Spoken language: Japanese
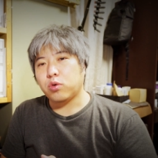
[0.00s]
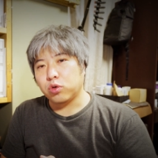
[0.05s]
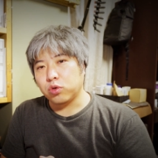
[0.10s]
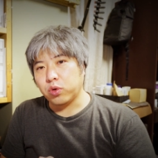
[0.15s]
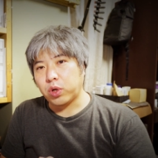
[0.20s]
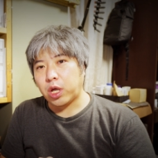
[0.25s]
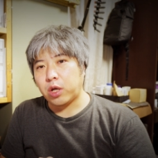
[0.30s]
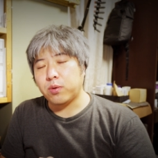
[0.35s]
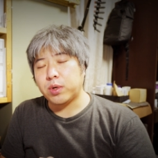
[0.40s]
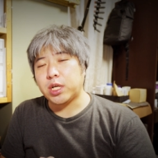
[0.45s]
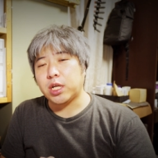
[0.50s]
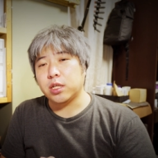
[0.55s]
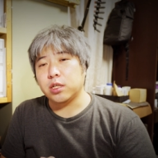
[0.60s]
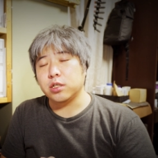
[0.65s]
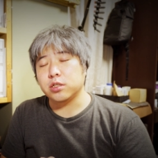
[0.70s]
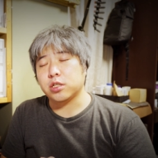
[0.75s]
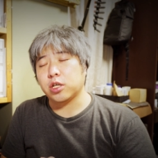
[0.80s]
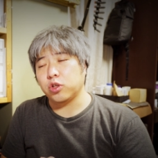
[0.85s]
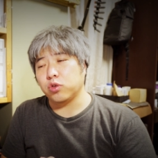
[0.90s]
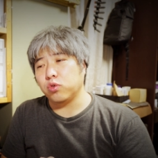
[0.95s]
この辺はなん
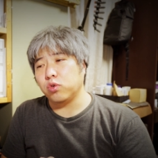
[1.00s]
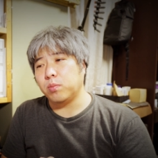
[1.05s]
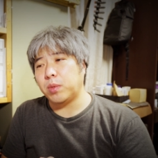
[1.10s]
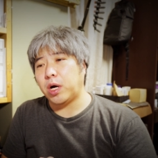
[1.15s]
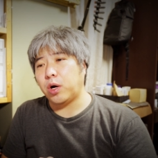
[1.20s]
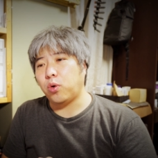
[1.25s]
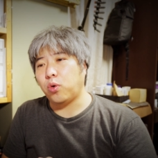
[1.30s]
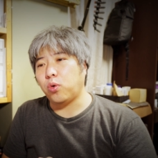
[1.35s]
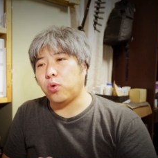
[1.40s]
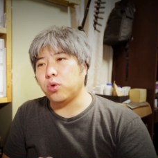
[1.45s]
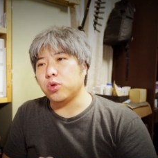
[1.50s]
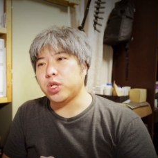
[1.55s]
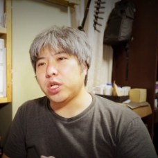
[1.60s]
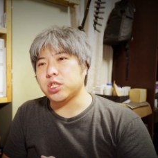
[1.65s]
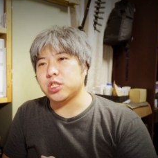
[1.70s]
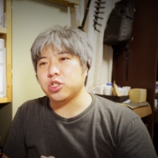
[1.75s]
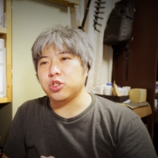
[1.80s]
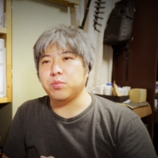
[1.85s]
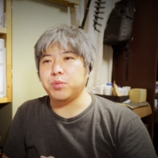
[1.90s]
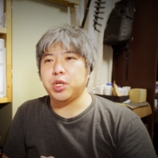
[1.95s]
ですけど、まあ、放
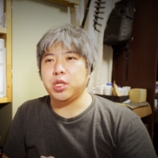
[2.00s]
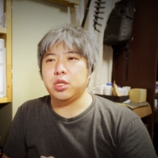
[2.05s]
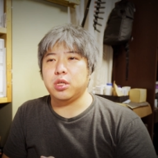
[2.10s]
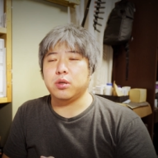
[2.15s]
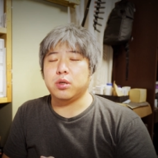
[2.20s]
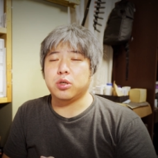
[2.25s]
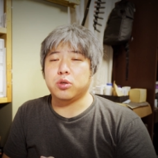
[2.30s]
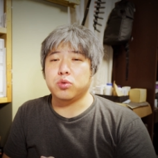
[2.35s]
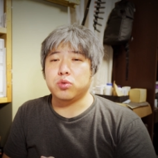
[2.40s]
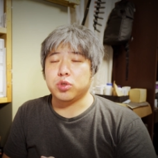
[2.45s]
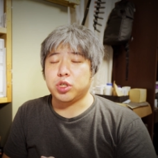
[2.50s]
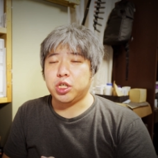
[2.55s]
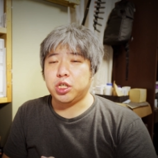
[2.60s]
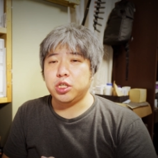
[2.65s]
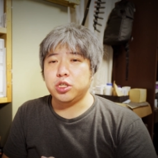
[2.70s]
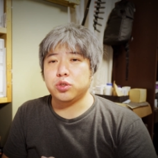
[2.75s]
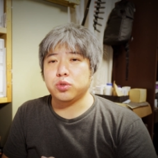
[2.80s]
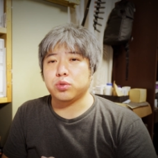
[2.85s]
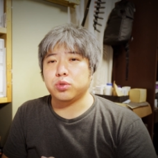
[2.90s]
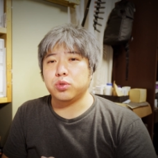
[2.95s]
熱の面ではこの
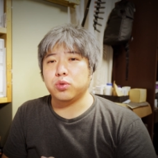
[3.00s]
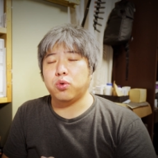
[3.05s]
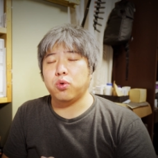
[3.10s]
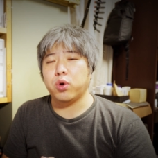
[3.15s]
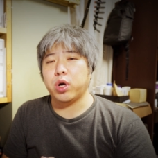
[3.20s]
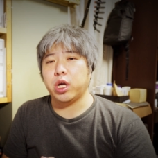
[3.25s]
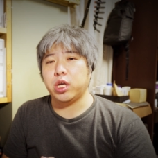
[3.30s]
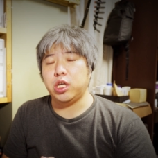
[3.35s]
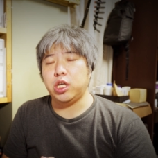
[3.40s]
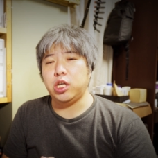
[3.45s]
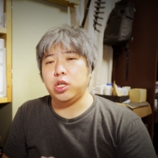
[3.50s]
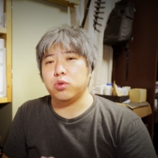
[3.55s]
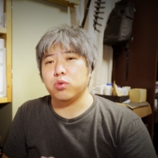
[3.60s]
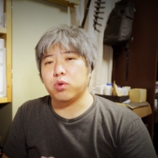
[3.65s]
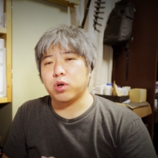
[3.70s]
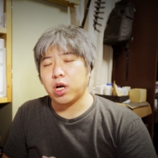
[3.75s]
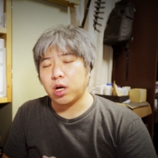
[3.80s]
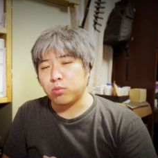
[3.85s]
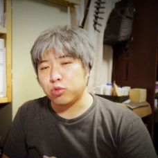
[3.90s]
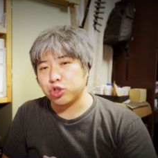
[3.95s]
金属の方がいいの
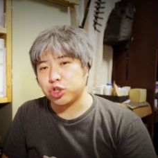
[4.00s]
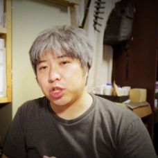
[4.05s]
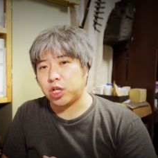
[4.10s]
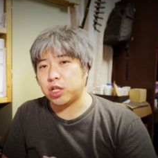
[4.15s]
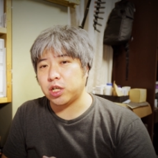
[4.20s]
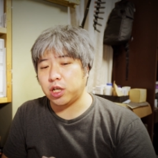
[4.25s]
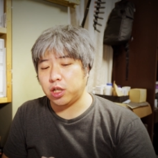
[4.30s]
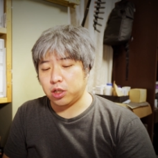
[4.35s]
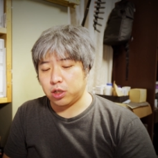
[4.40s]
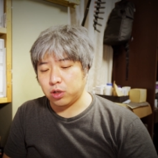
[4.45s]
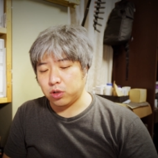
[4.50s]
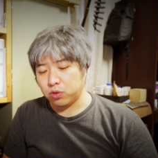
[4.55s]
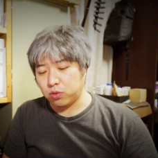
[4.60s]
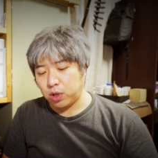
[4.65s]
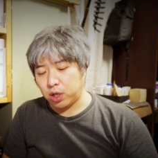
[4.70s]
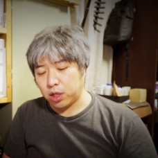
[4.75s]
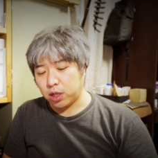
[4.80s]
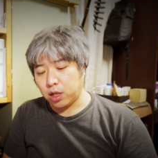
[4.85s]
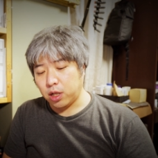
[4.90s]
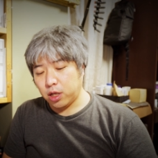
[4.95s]
かもしれないっていうの
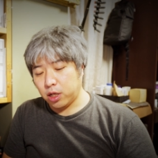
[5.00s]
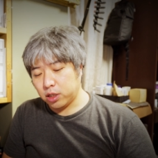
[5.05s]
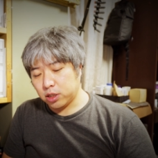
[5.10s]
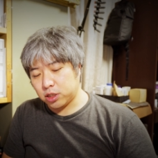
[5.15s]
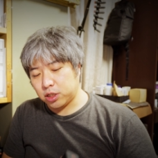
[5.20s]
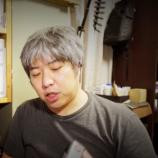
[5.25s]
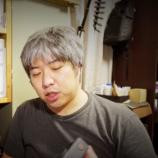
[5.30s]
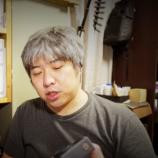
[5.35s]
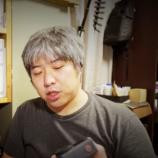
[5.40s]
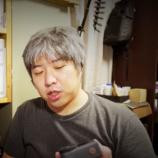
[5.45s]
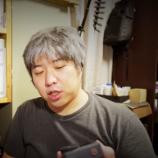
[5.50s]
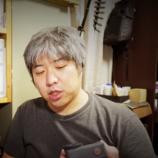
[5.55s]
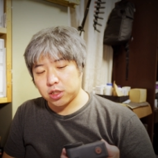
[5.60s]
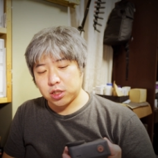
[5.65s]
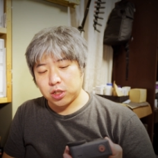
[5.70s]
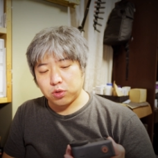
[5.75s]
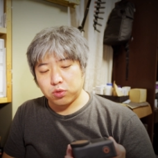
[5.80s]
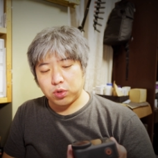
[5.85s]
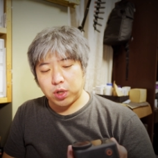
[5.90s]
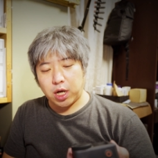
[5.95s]
は、常々で
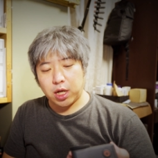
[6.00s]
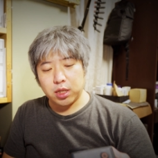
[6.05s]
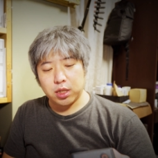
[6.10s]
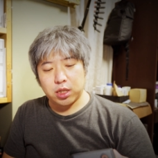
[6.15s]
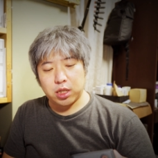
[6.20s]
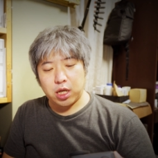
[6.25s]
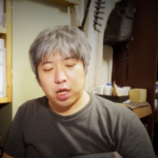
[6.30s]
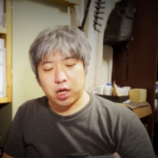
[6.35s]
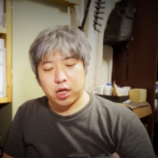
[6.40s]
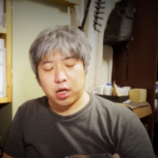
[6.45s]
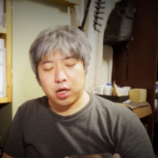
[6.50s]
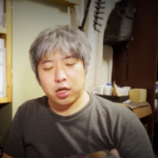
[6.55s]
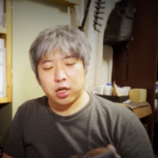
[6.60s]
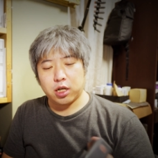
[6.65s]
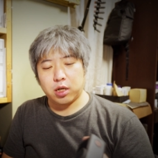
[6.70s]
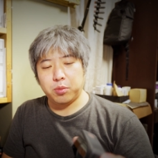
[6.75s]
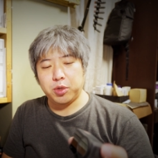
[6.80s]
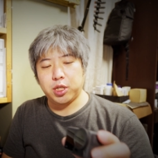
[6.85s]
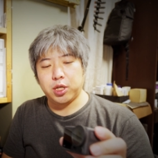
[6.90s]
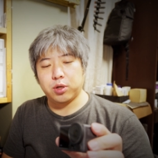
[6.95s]
すね、この安定感
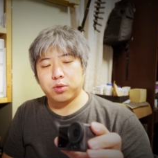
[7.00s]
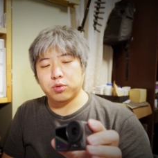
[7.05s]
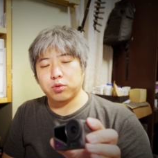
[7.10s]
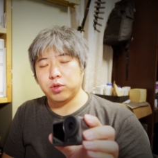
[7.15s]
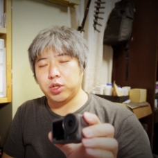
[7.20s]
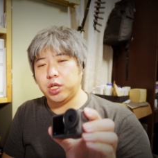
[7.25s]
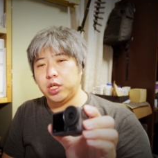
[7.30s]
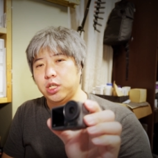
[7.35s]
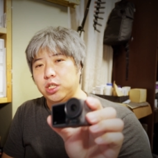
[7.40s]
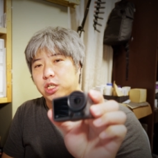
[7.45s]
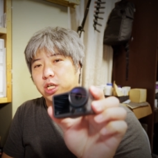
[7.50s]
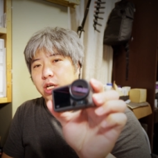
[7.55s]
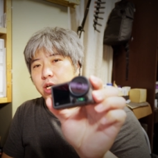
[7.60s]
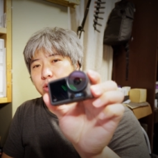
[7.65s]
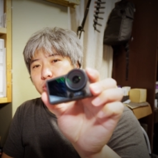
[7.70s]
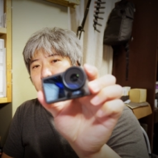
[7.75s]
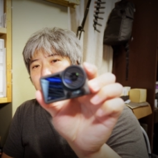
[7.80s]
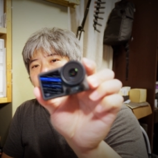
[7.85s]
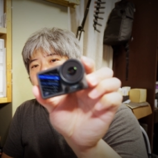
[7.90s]
から見て、この DJI オゾ